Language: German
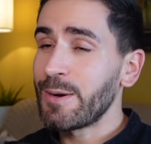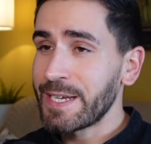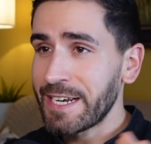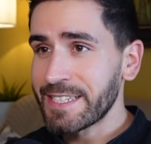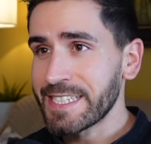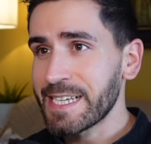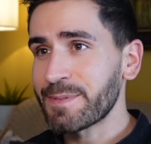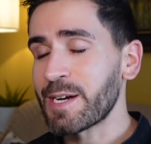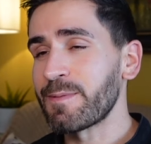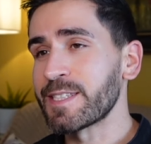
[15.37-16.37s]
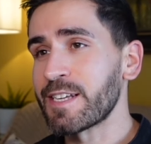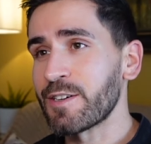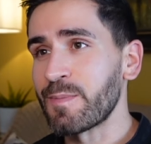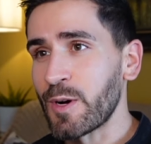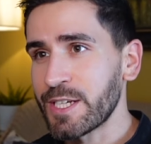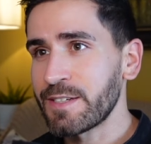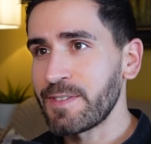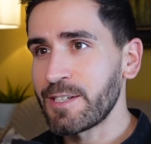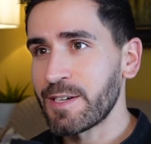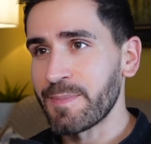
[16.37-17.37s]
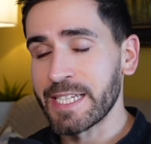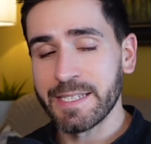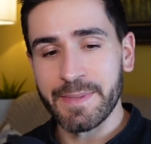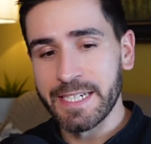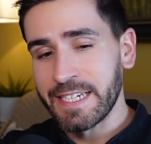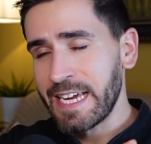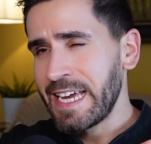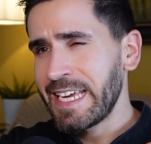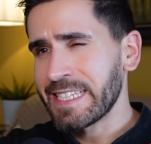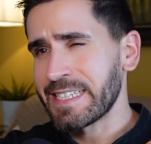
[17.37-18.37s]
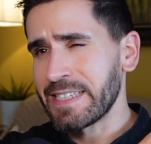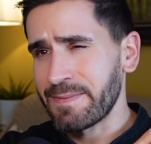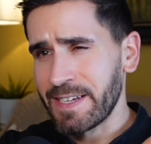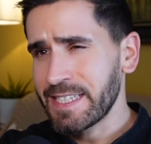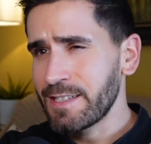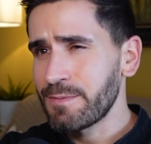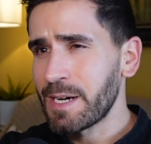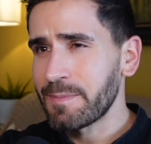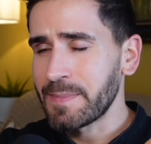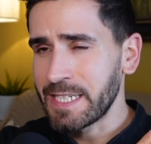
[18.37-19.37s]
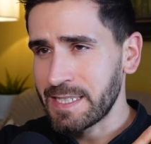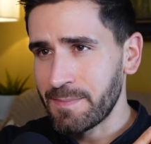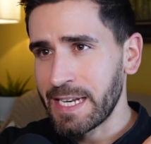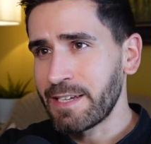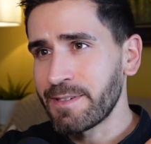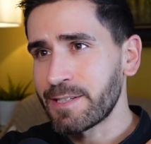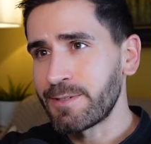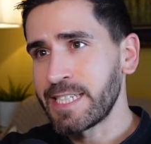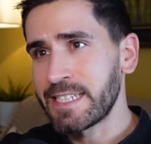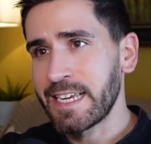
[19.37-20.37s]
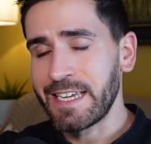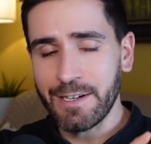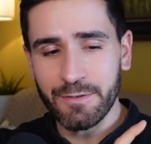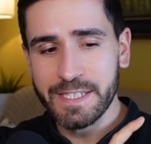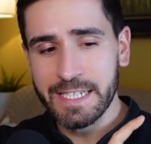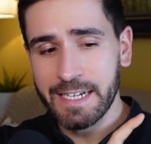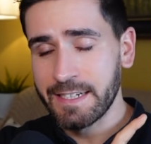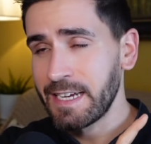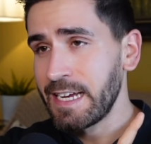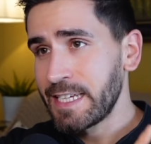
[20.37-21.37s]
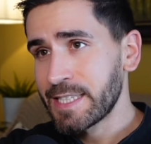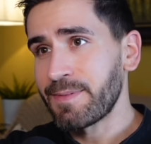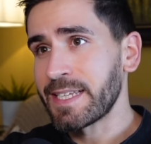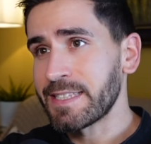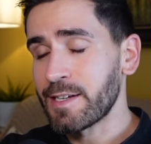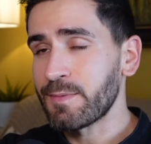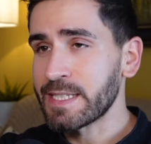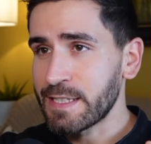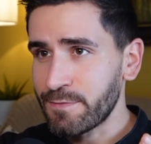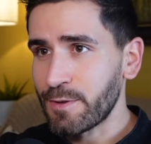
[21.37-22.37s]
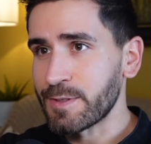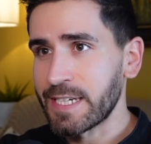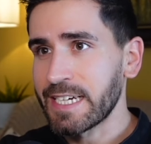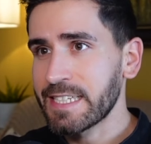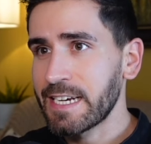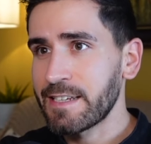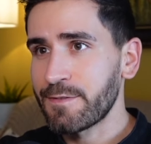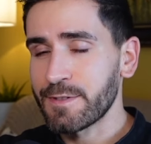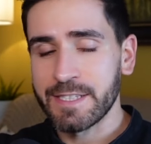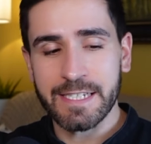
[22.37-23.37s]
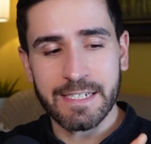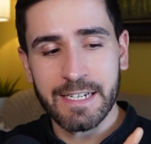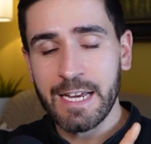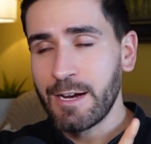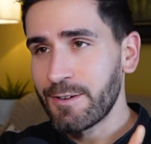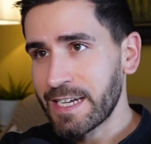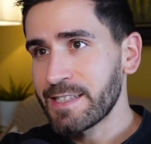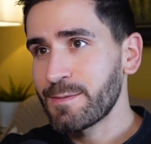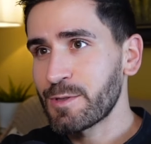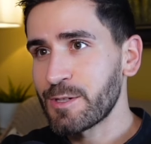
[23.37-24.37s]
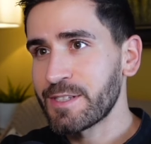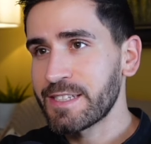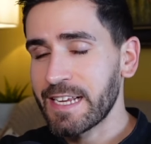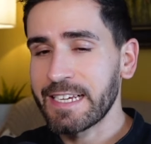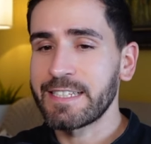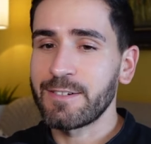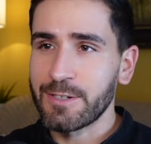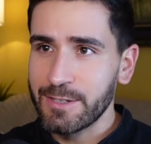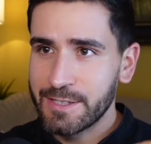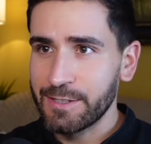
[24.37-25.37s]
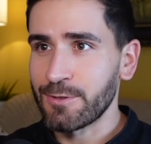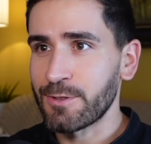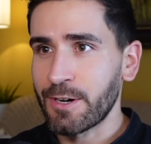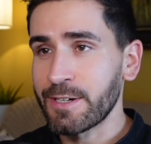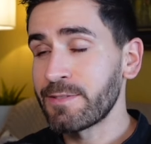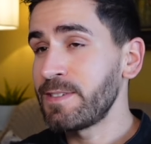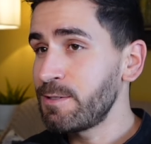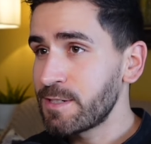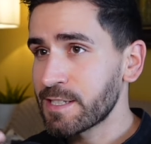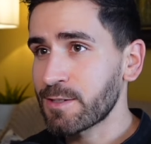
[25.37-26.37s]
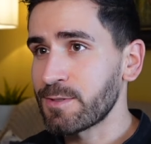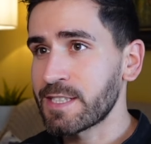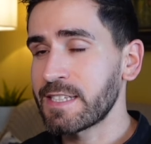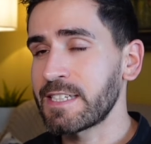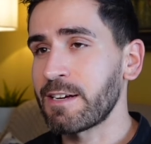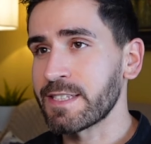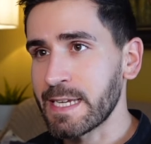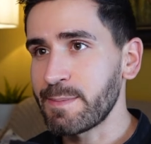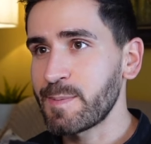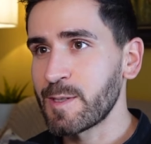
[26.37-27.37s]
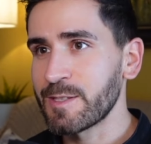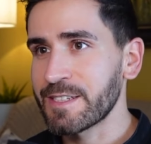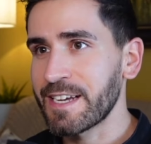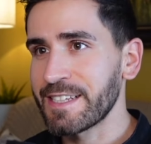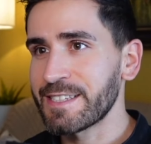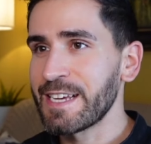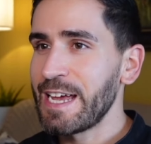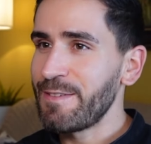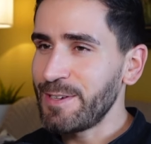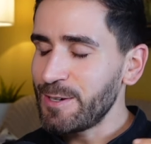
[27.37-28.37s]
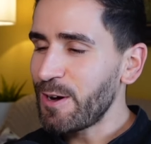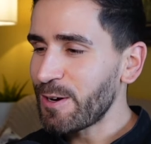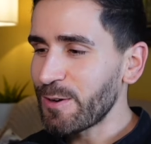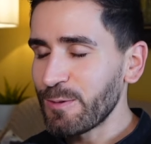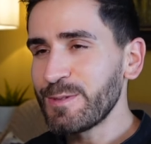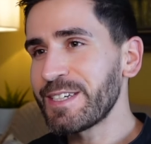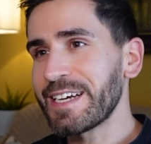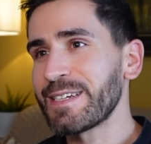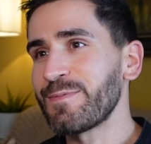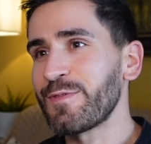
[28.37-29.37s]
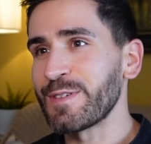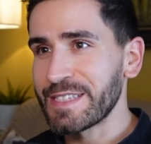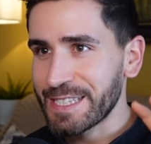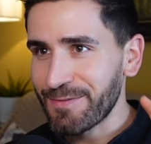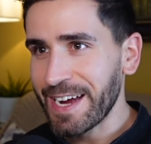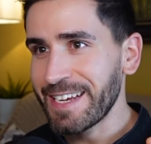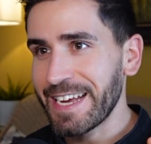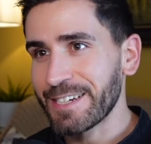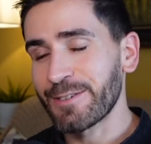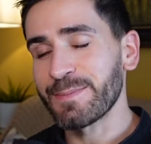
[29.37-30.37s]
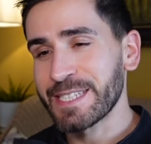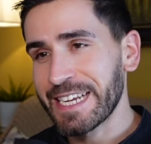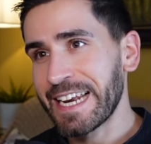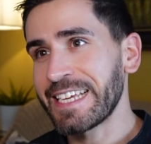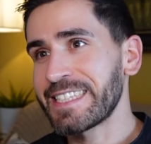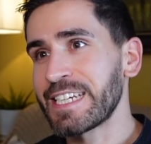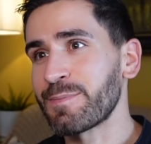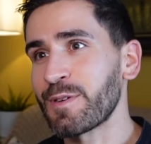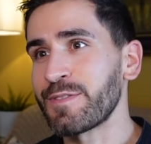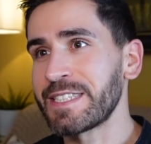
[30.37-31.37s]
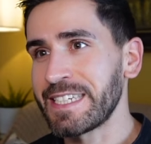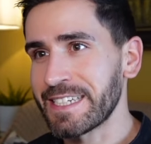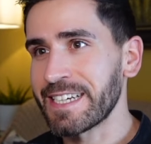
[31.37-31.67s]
Und genau deshalb schauen wir uns auch im heutigen Video gemeinsam an, erstens, was es überhaupt mit diesem Liquid Restaking auf sich hat, zweitens auch, was die Vor- und Nachteile davon sind und ganz zum Schluss zeige ich dir noch kurz ein Tutorial, wie du das grundsätzlich auch selbst benutzen kannst, wie du auch unter anderem von zwei Airdrops gleichzeitig profitieren